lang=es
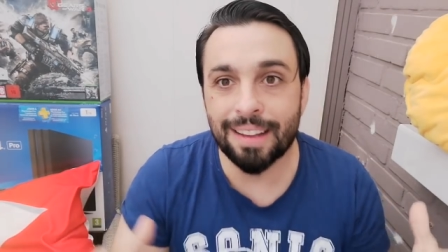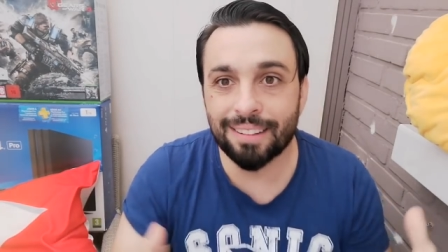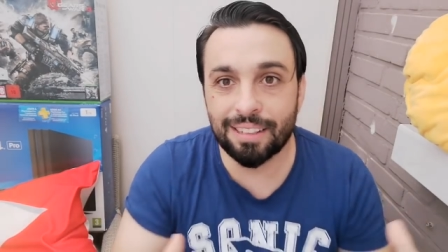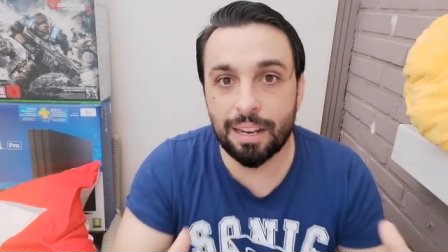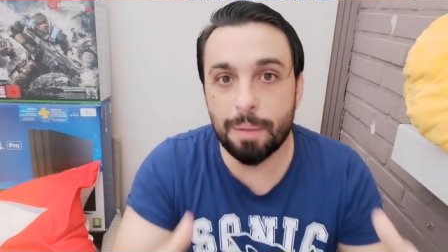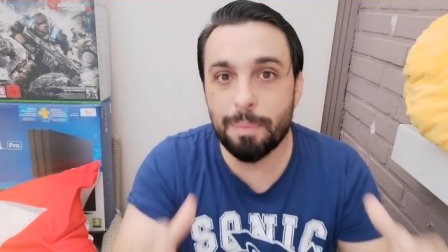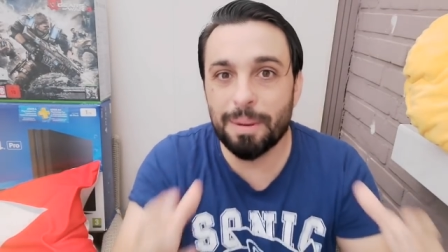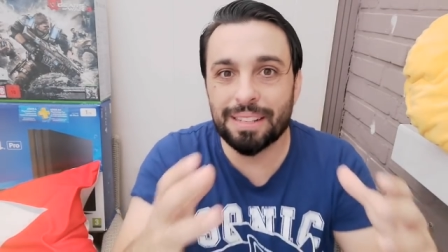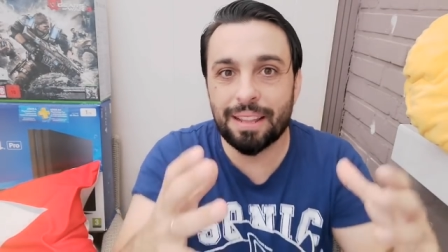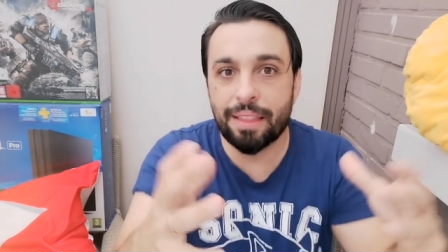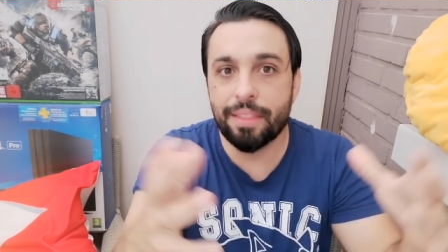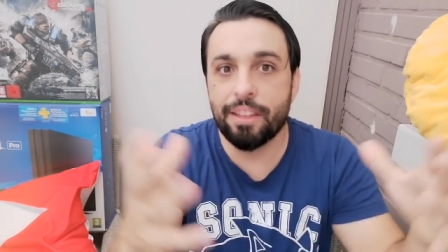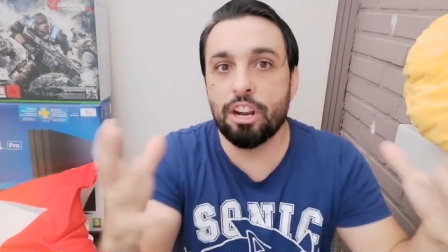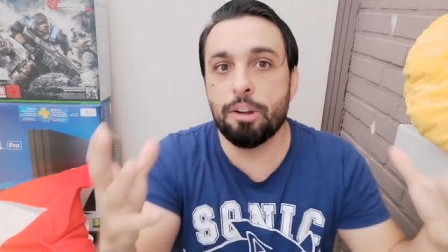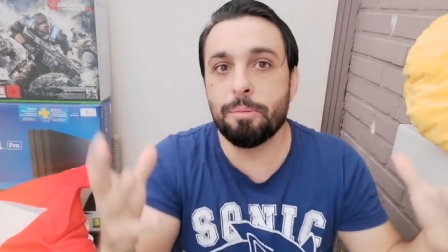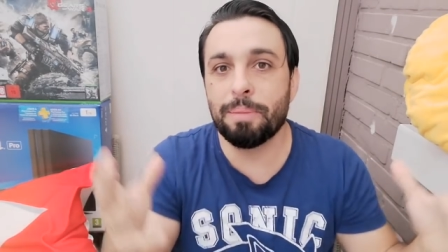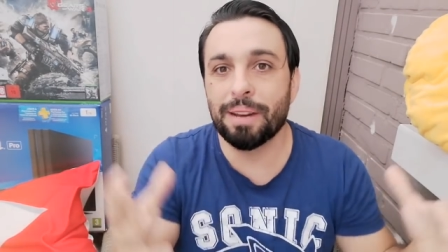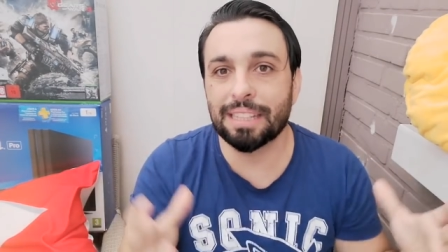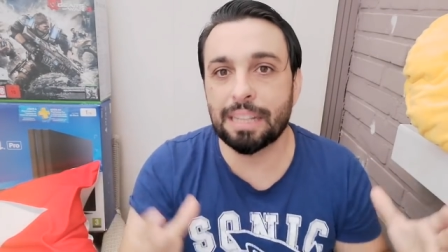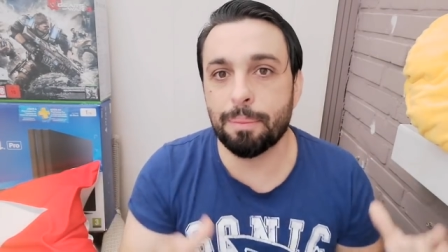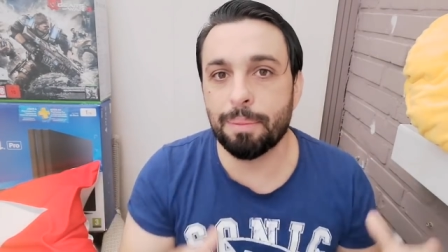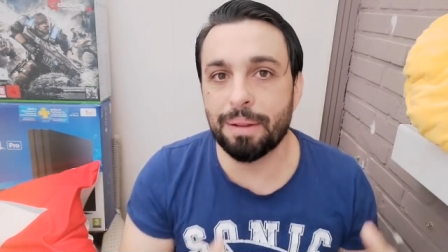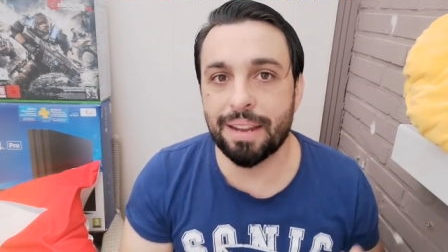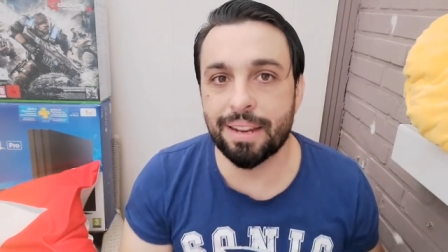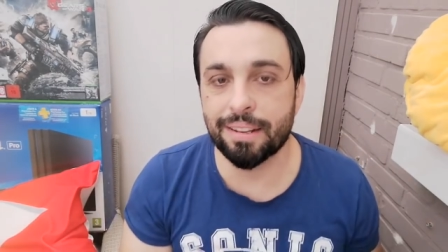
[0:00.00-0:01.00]
Es el verdadero
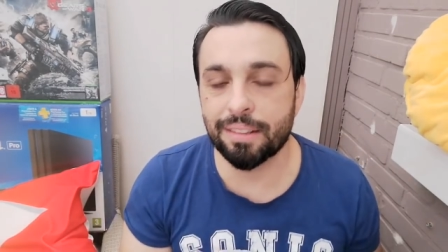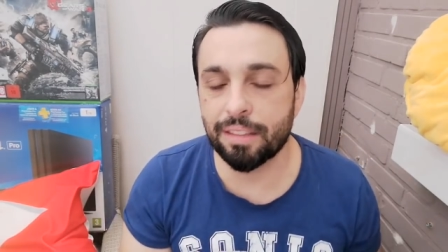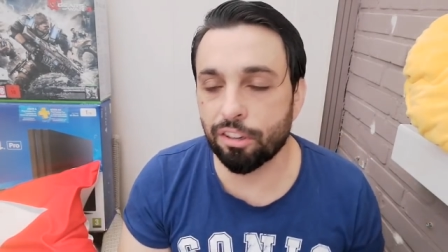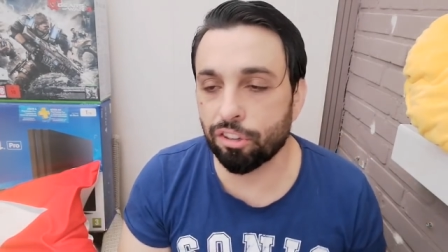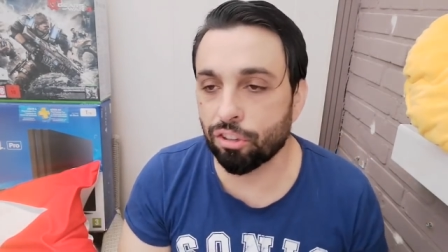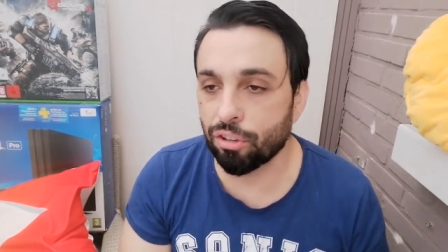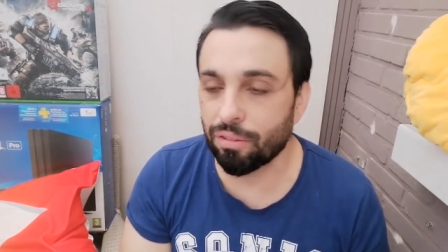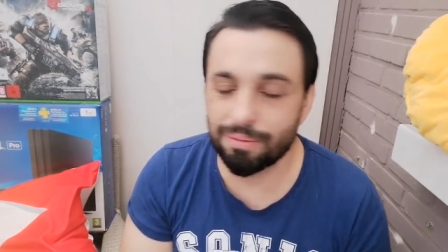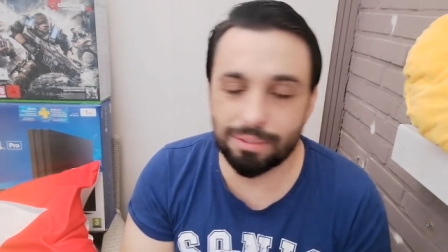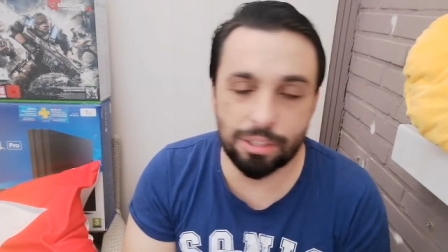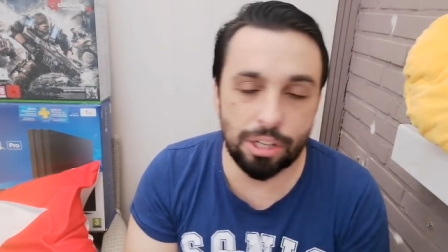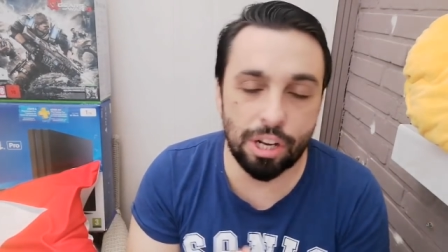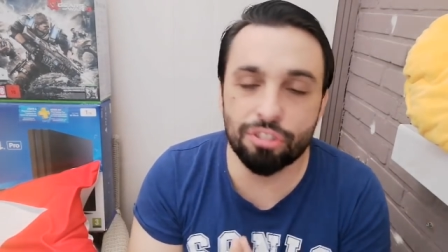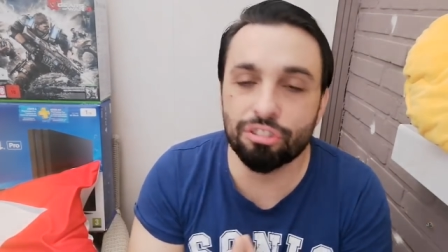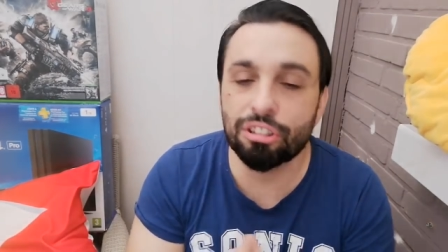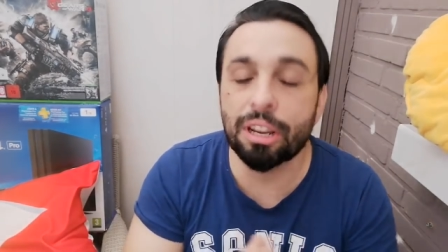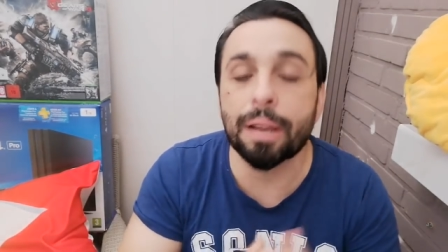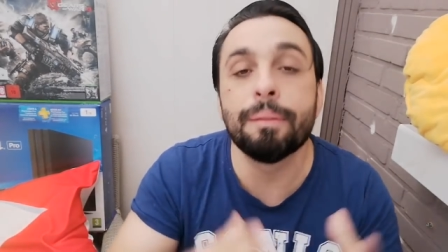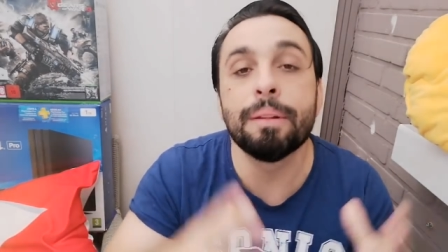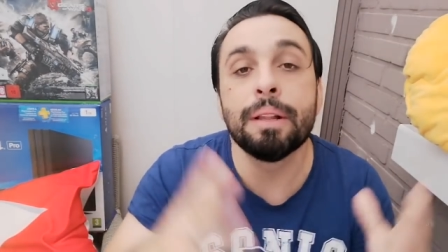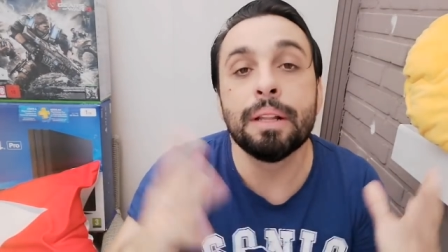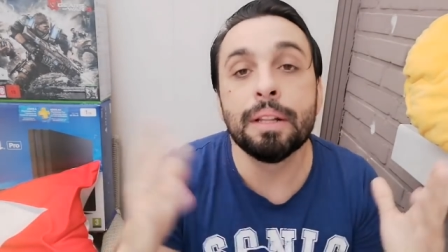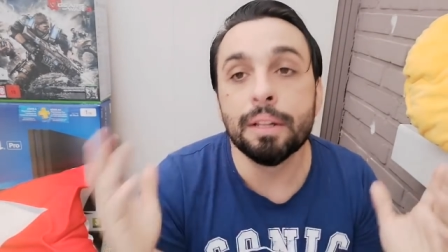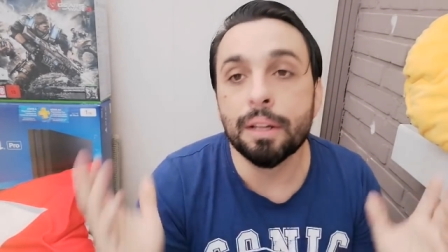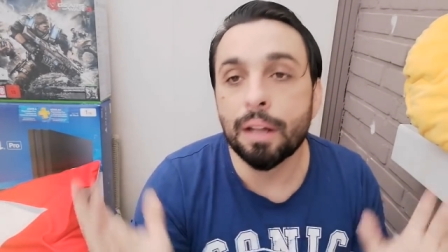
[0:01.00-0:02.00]
mata PlayStation, no
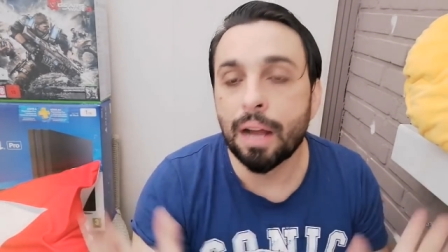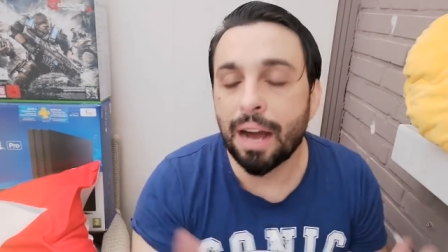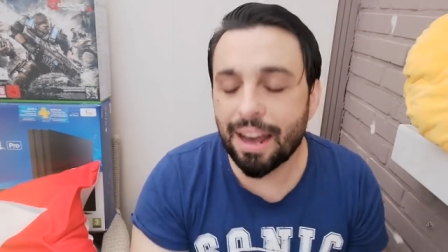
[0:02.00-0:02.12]
sé.